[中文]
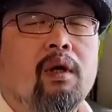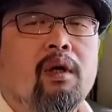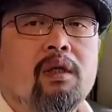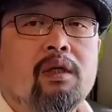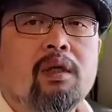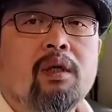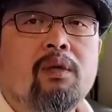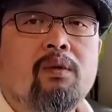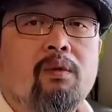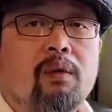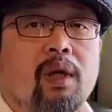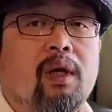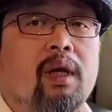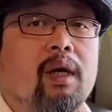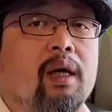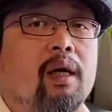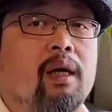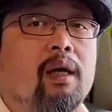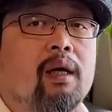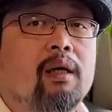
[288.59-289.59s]
像原
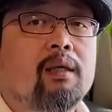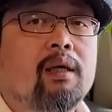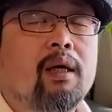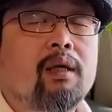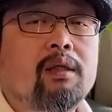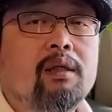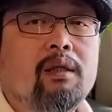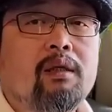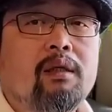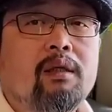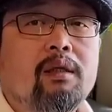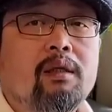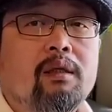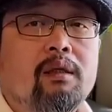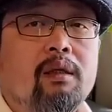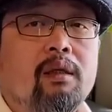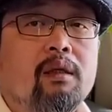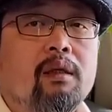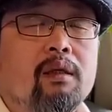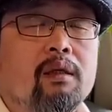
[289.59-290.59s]
来啊，它其实是
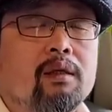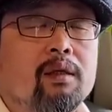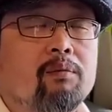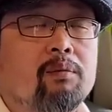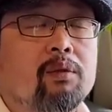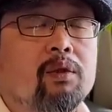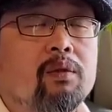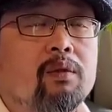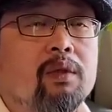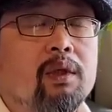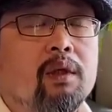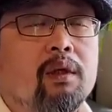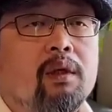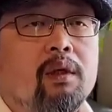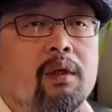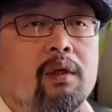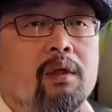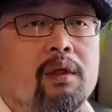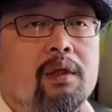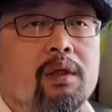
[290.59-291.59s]
一个怎么说呢？
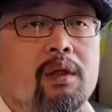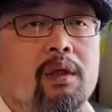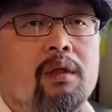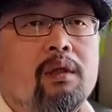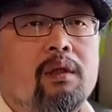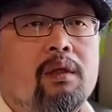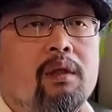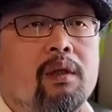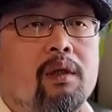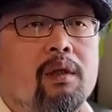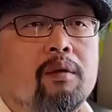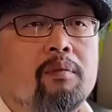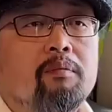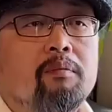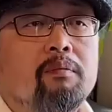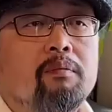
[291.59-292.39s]
是一个